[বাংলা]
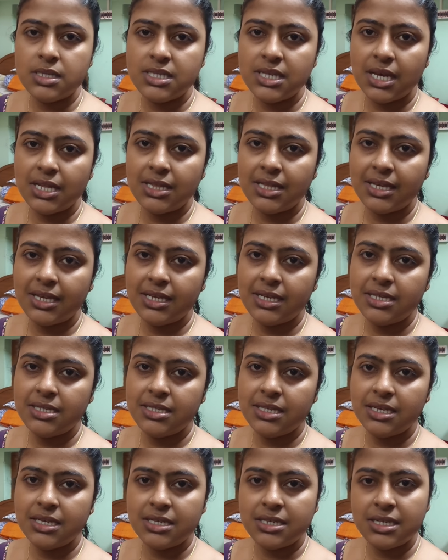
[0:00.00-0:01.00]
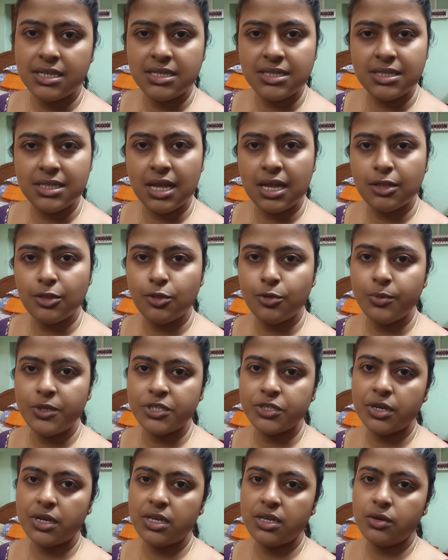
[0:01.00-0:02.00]
ছাদ থেকে নিচে এসে স্নান তো
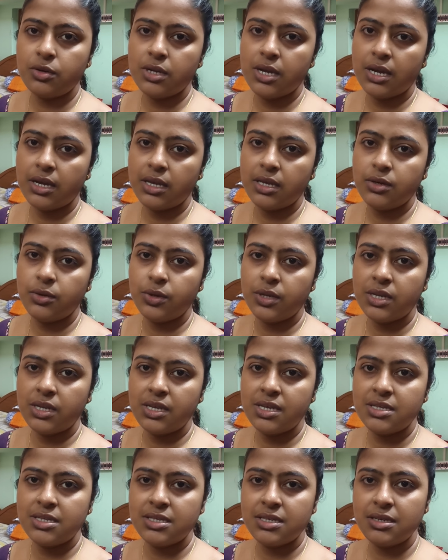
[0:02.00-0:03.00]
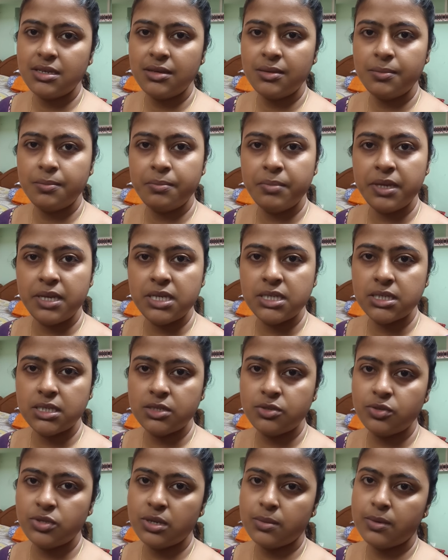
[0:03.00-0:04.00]
বেশ খানিক্ষণ আগেই করে নিয়েছি বেশ
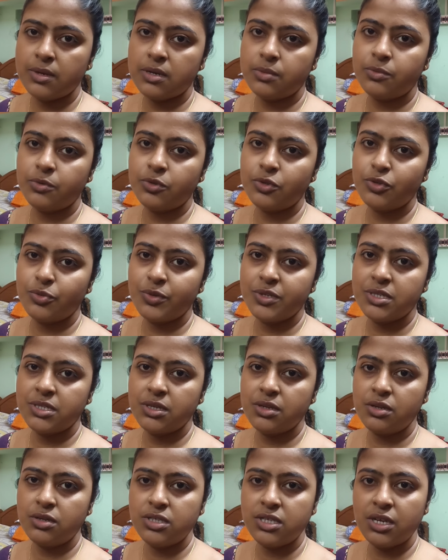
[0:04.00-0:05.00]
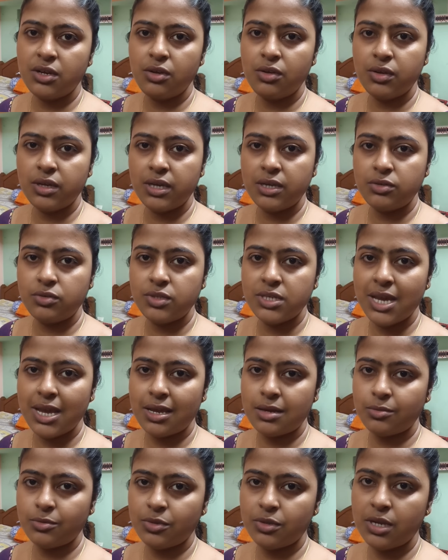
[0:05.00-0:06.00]
কিছু জামা কাপড় জমেছিল সেগুলোকে একটু
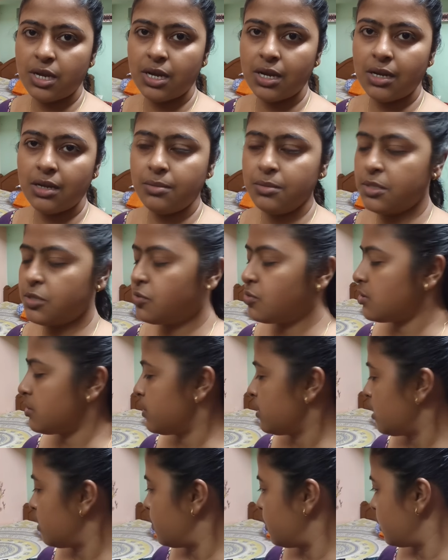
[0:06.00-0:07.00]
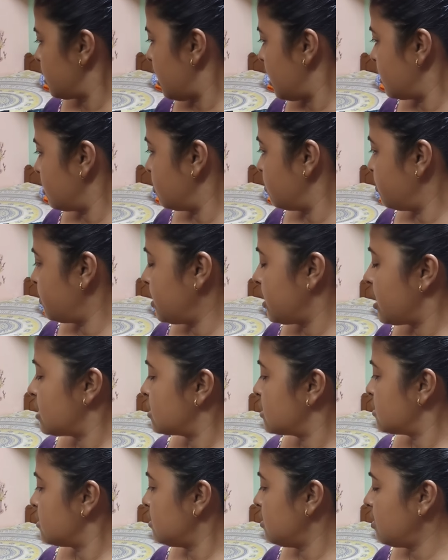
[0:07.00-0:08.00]
জায়গা মতো রাখলাম কিছু জামা কাপড় খাটের উপরে
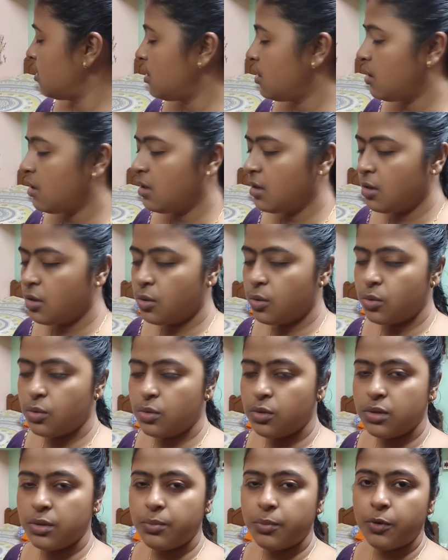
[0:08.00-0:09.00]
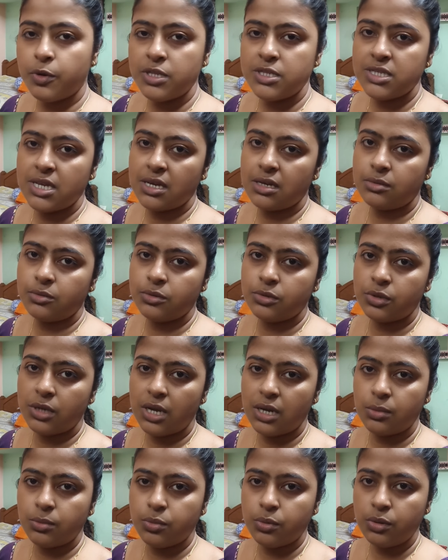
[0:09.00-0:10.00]
আছে ওগুলোকে পরে জায়গা মতো
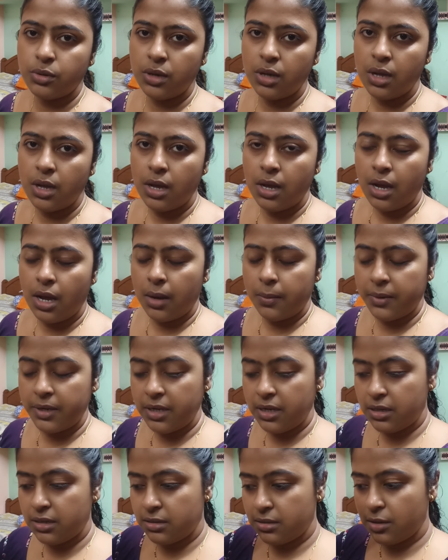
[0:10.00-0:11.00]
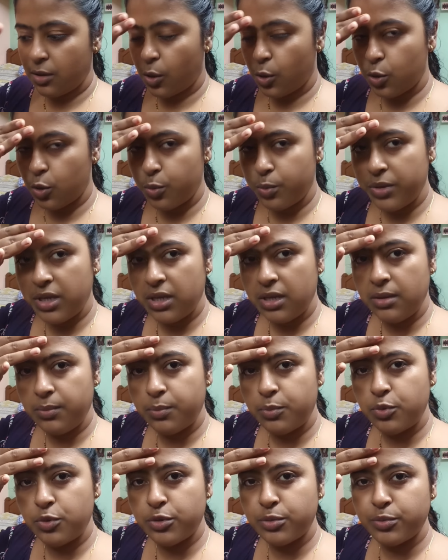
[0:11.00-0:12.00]
রাখবো আমার না গরমে
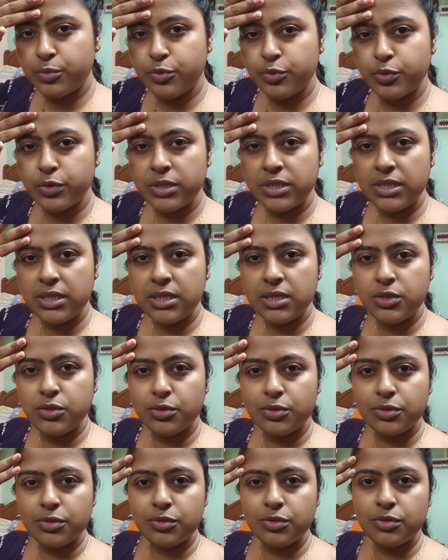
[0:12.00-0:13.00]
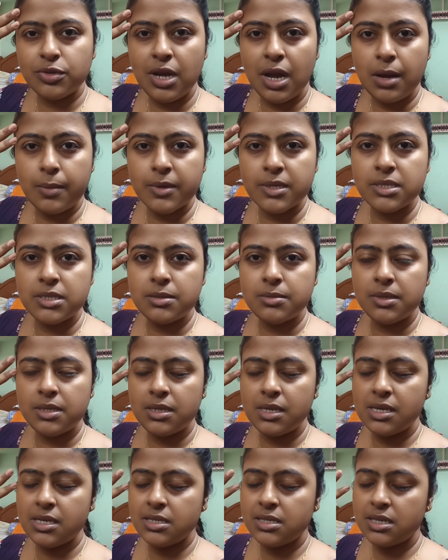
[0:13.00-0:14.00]
পুরো মুখ দিয়ে ছোট ছোট ঘামাছি
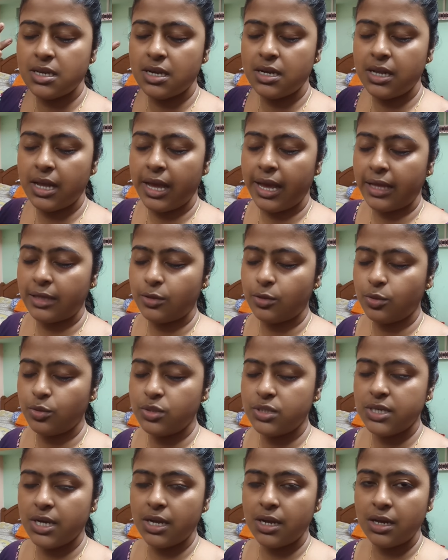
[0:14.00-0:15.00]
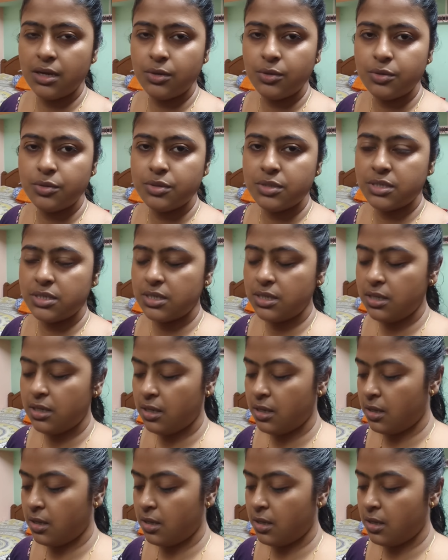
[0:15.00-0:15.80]
বেরিয়েছে আর এত জ্বালা করছে